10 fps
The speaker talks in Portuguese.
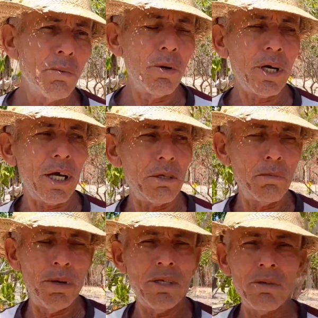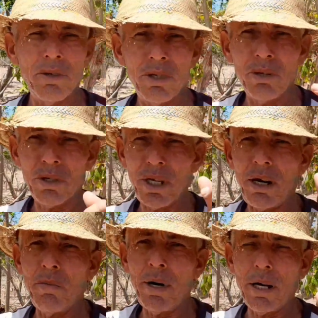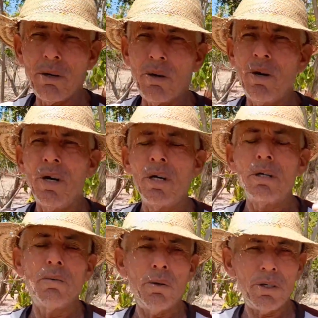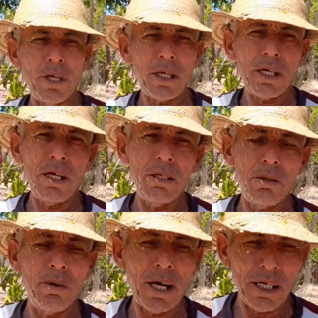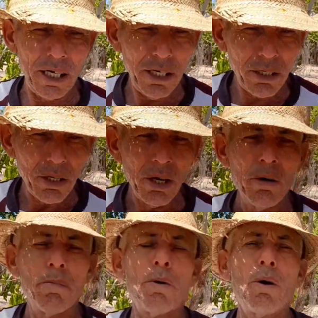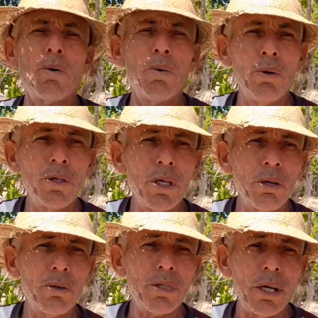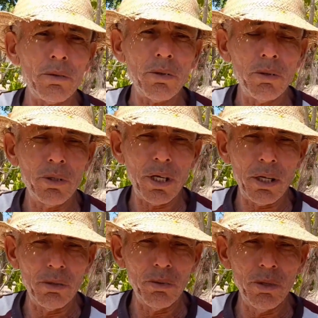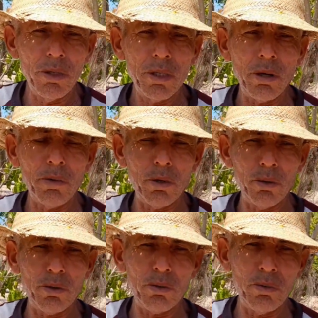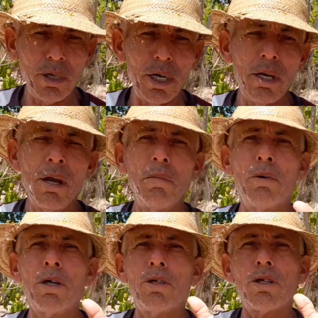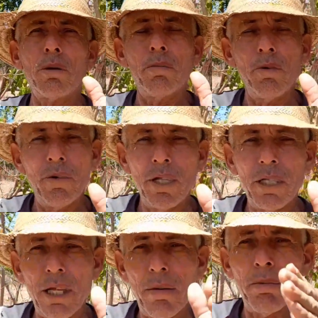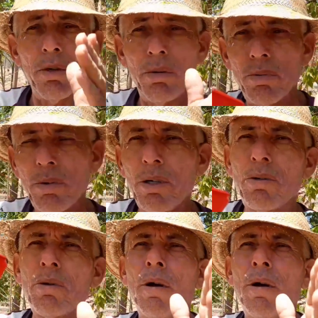porque as bênçãos de Deus serão maior. E você que ainda não é crente, procure se encontrar com o Senhor Jesus, ter um encontro com Ele, porque nós estamos vivendo tempos difíceis.